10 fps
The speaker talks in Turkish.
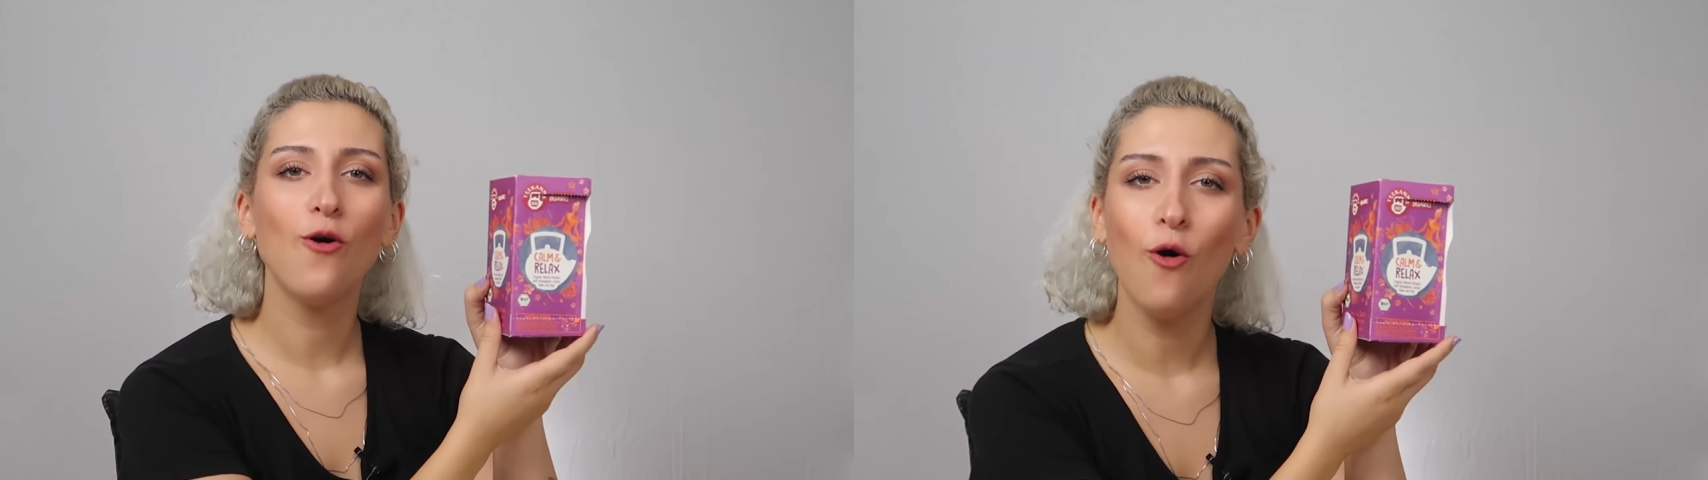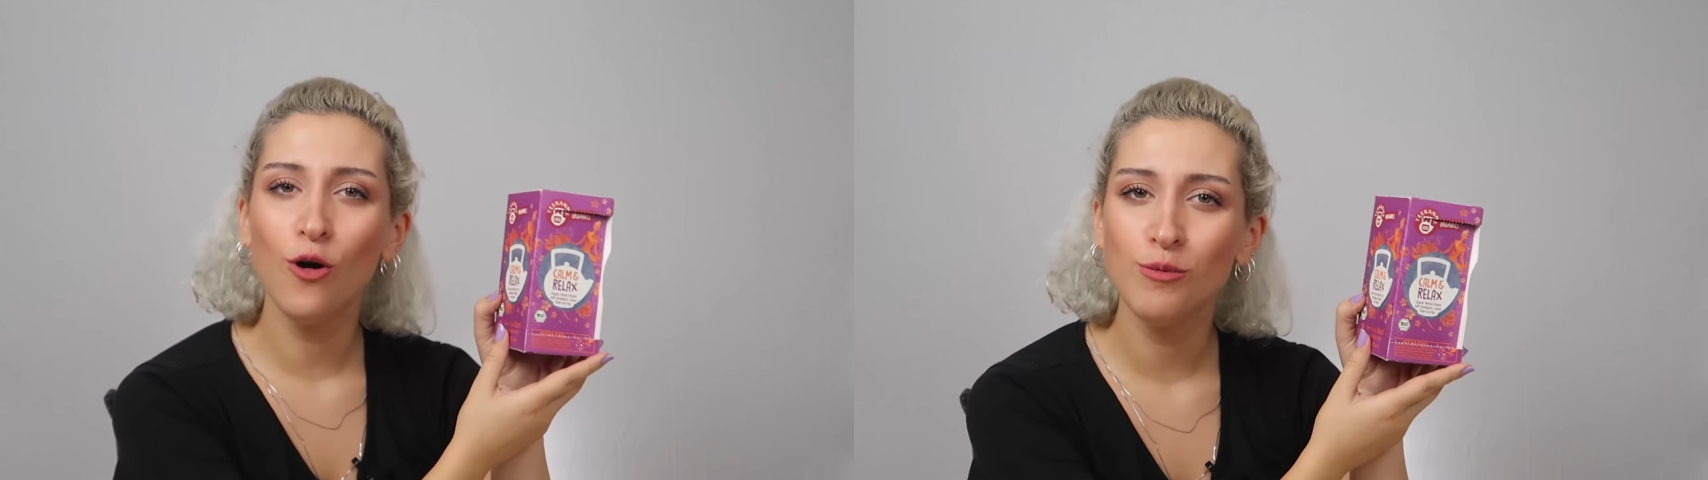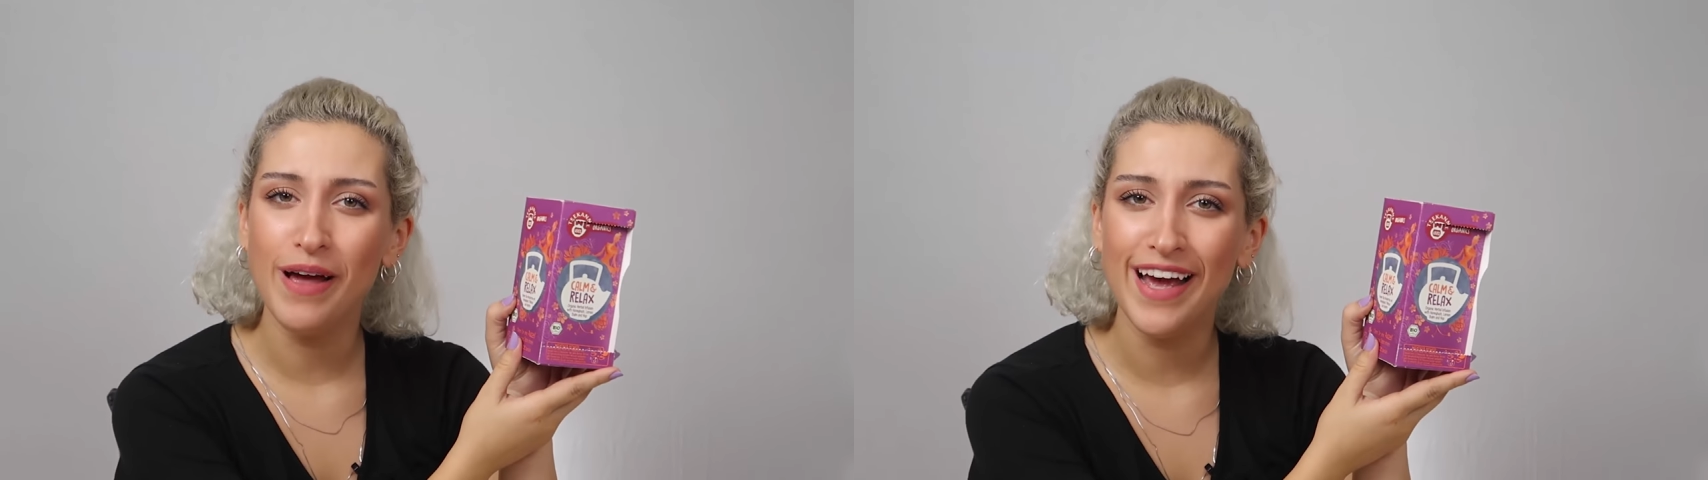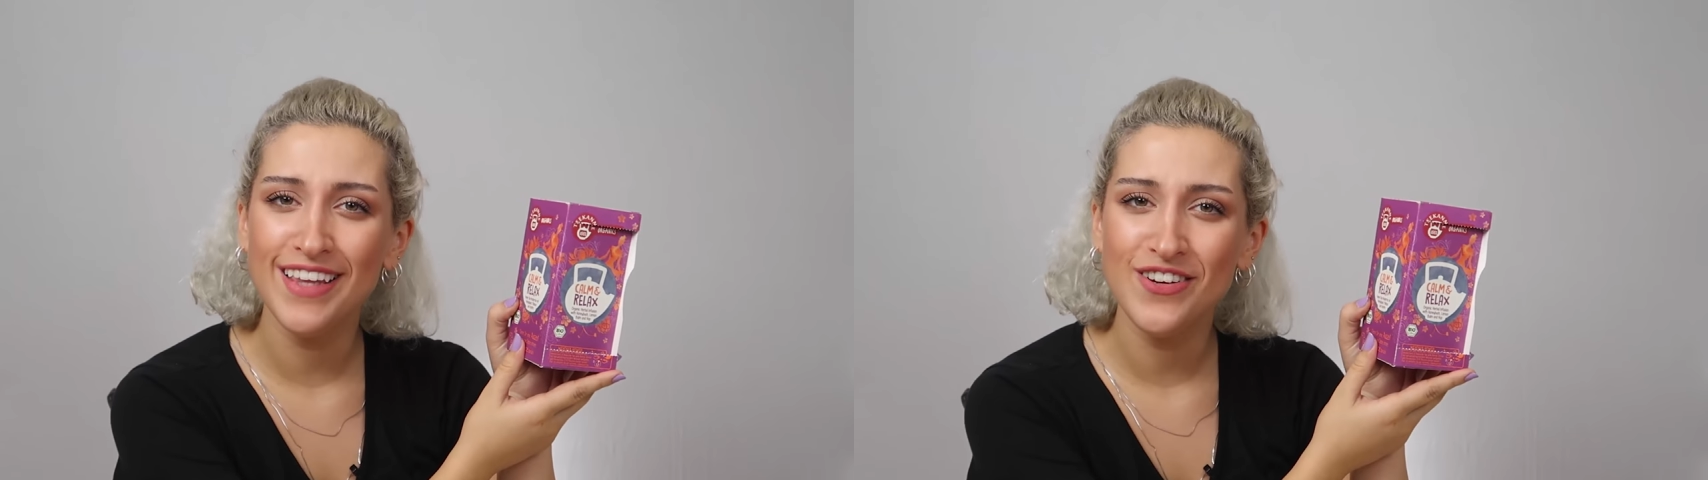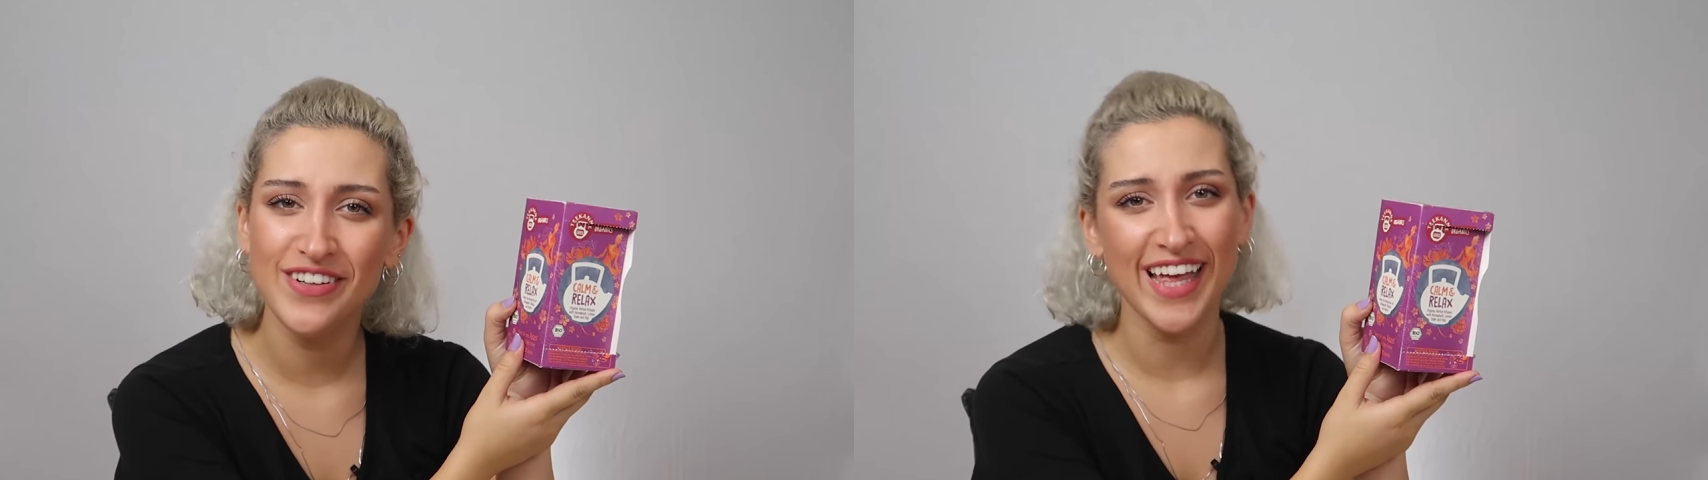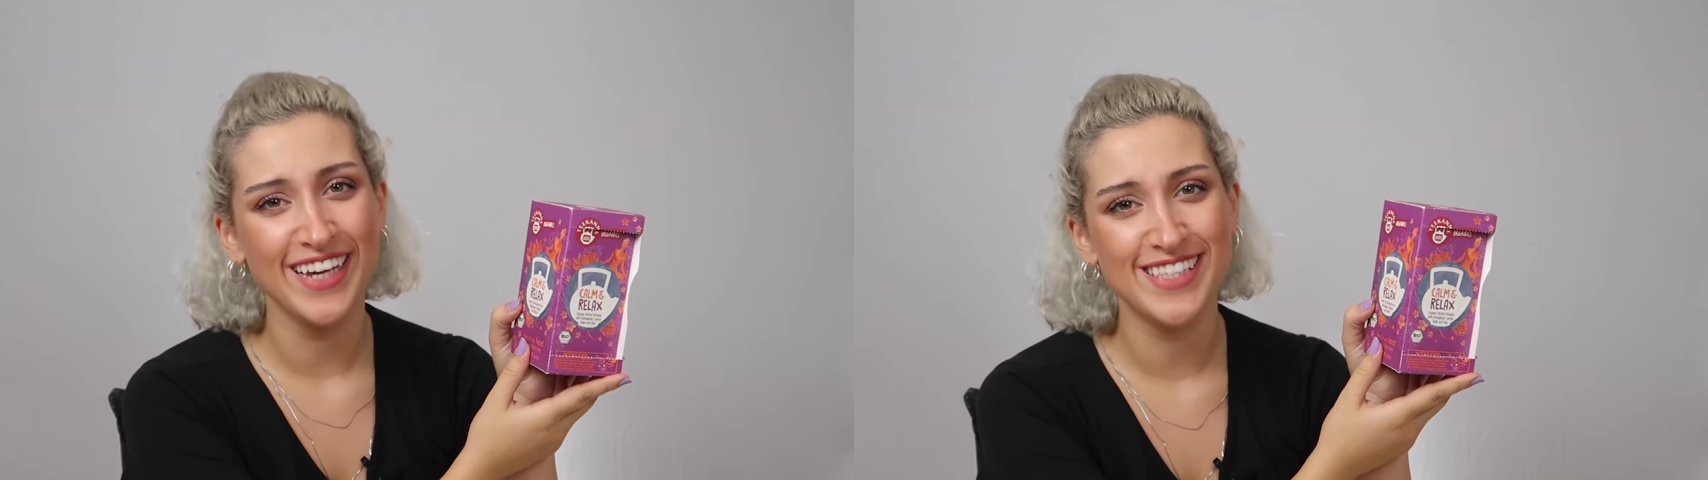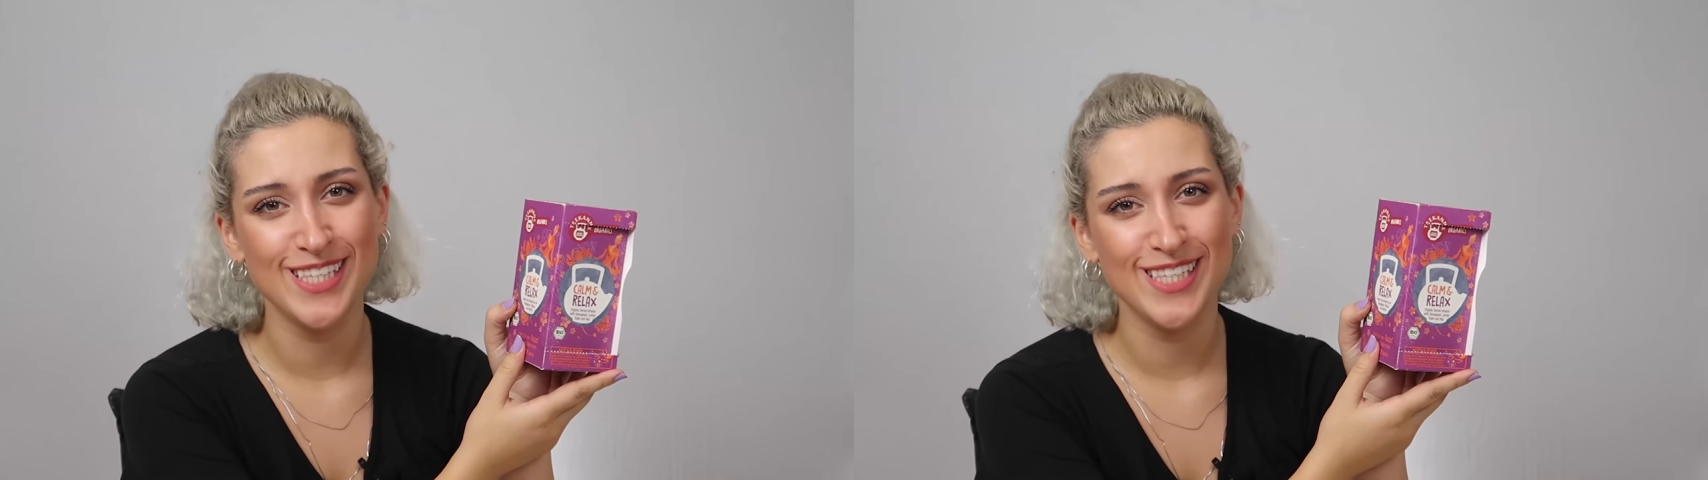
Calm and Relax